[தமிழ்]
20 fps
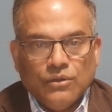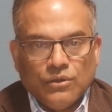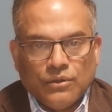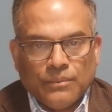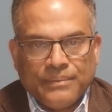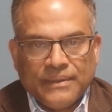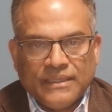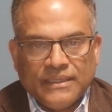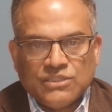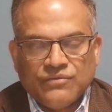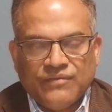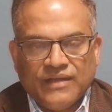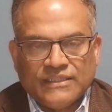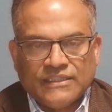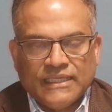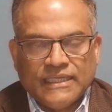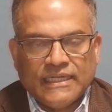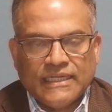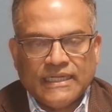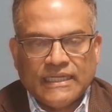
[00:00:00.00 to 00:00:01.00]
ஒரு
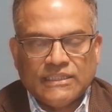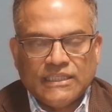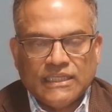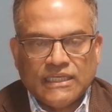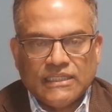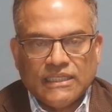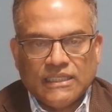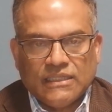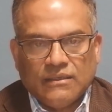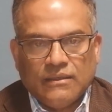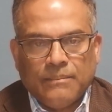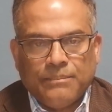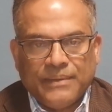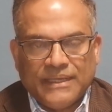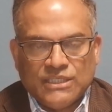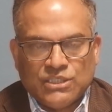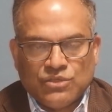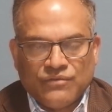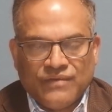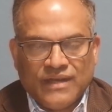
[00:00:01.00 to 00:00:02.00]
பேச்சுவார்த்தையை நடத்தியிருந்தது
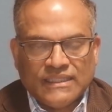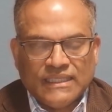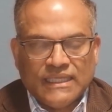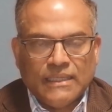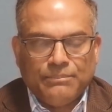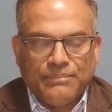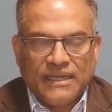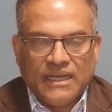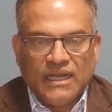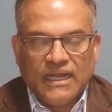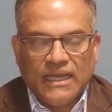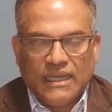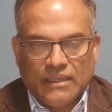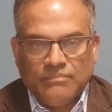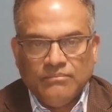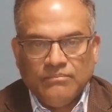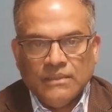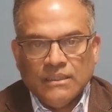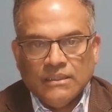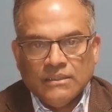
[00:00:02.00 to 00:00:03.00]
இப்பேச்சுவார்த்தையின்
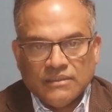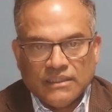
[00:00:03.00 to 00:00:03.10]
பிரகாரம்